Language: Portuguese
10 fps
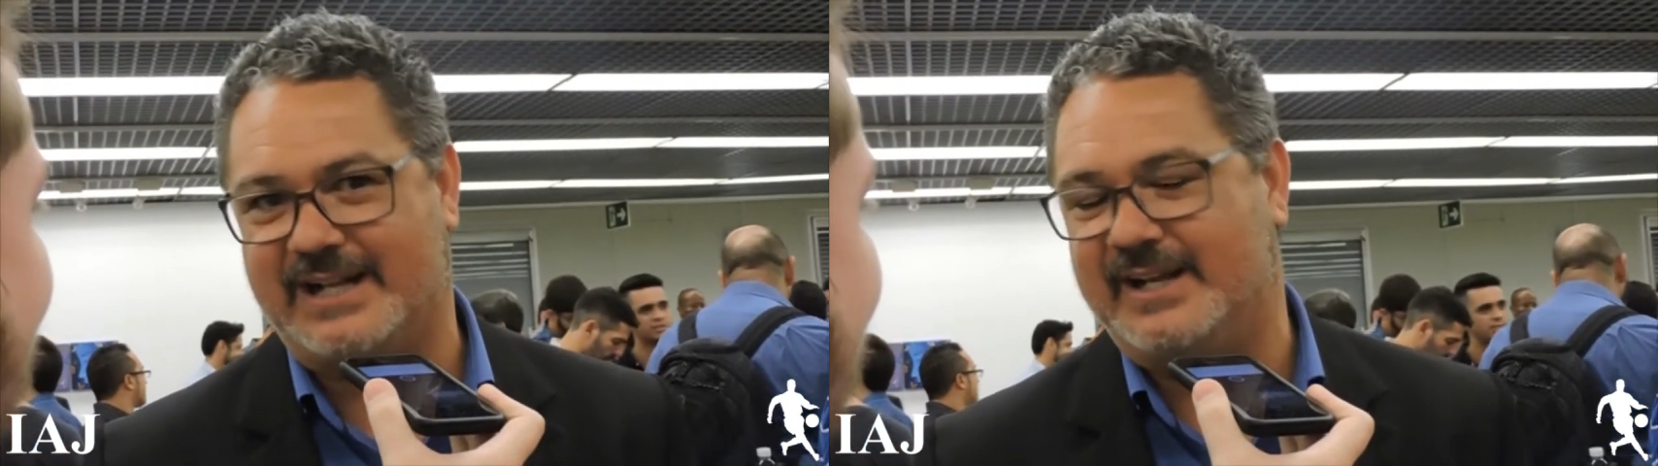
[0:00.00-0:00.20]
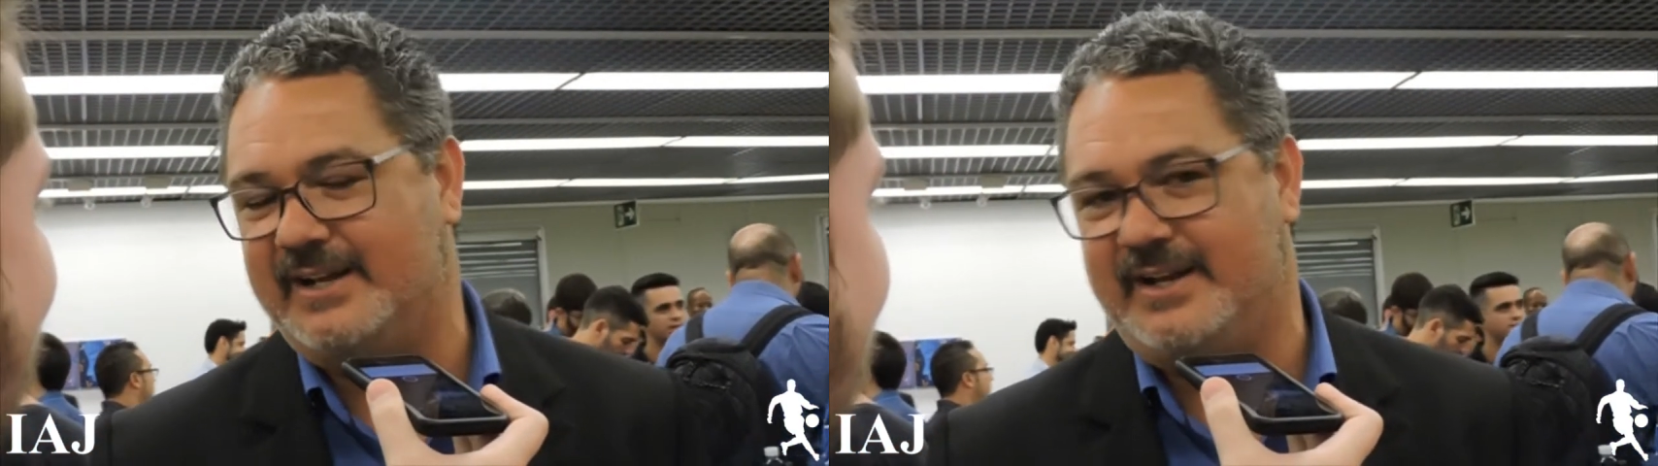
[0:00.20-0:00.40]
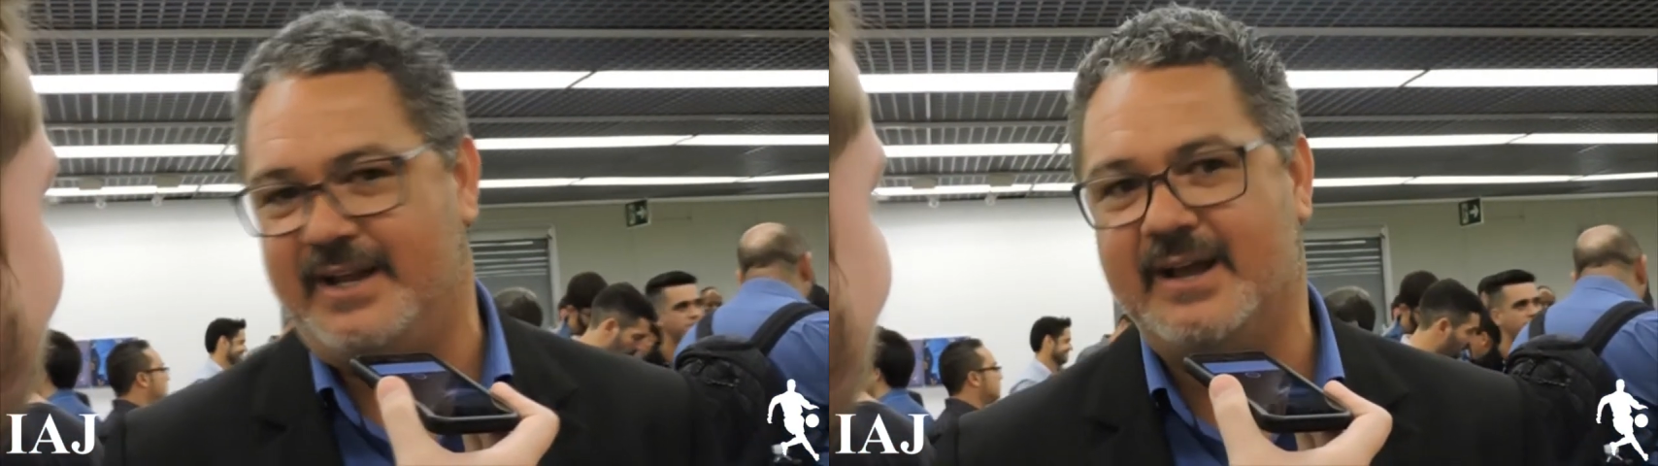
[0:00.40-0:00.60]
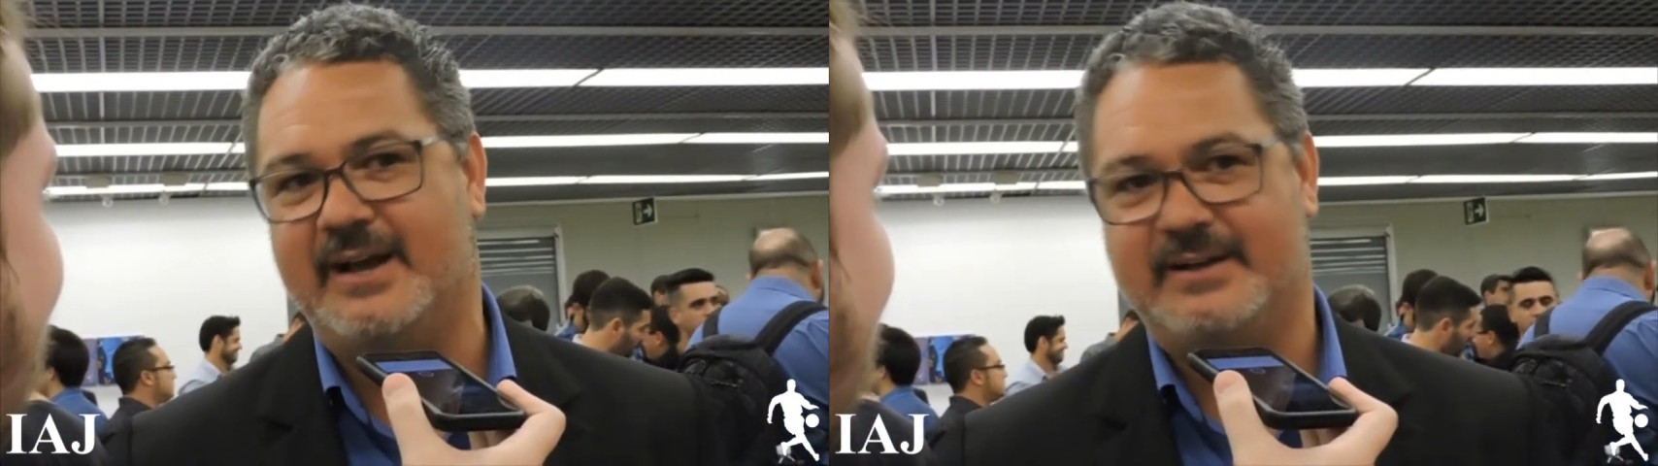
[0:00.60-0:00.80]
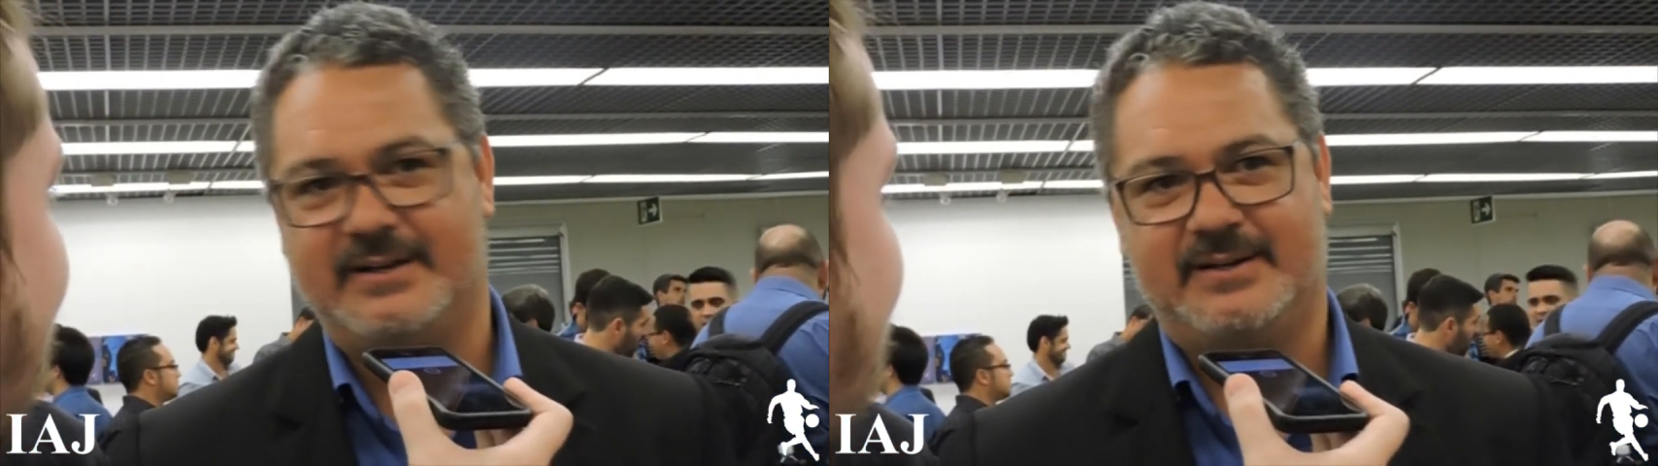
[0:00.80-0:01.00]
foi de
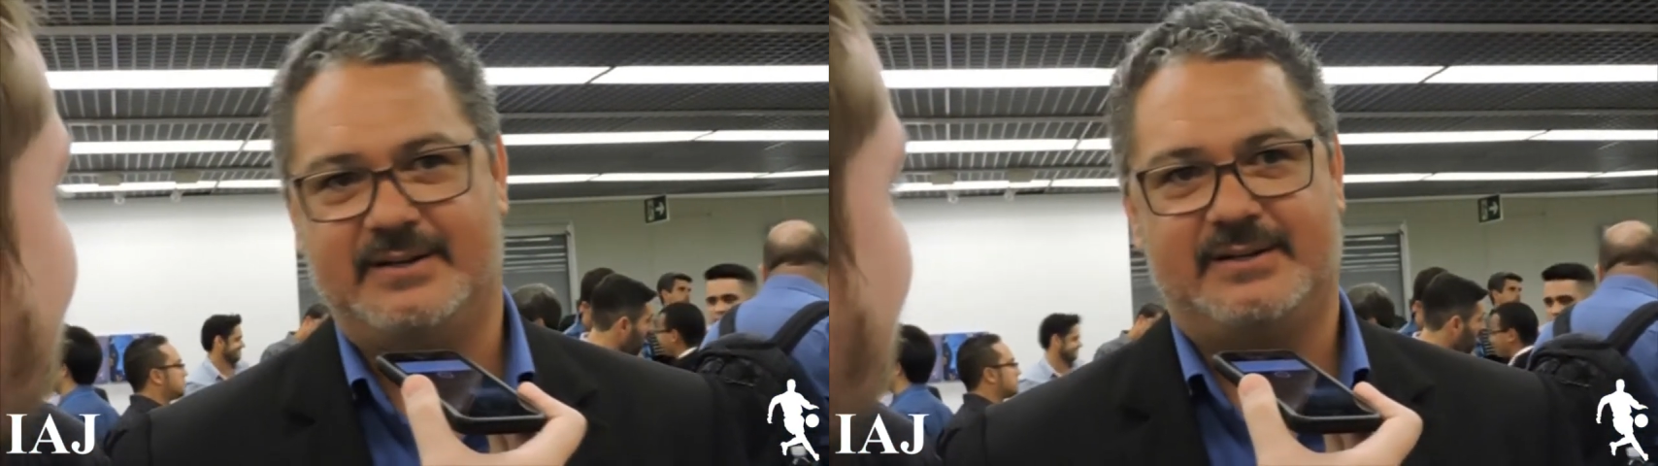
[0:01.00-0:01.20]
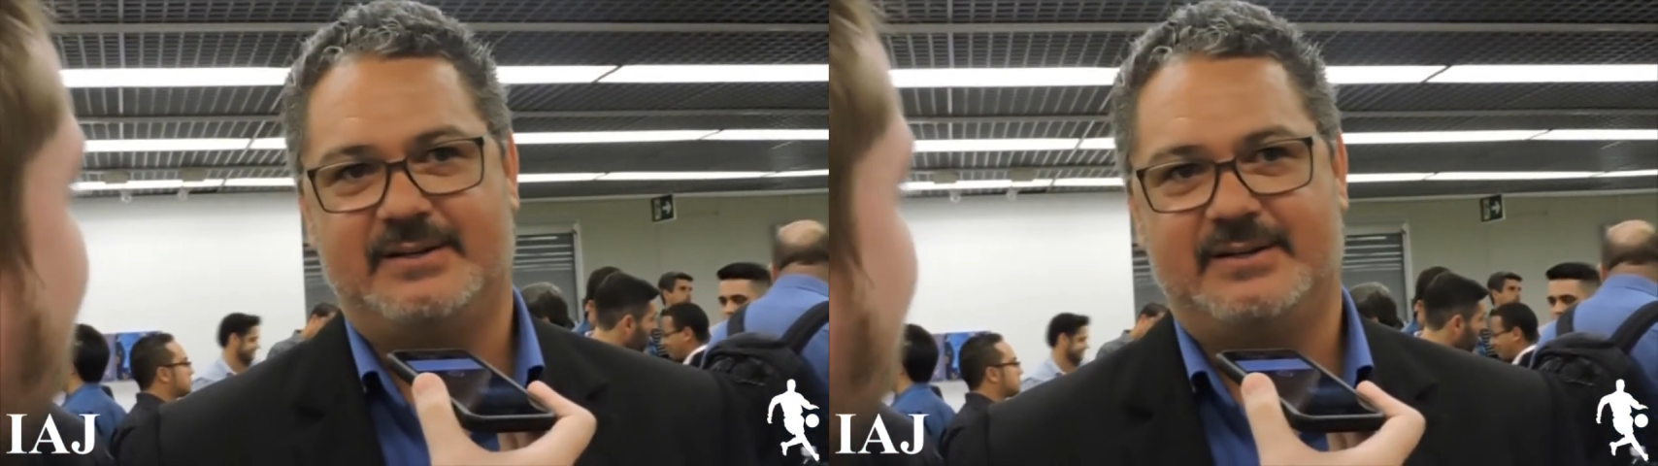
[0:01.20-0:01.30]
alegria,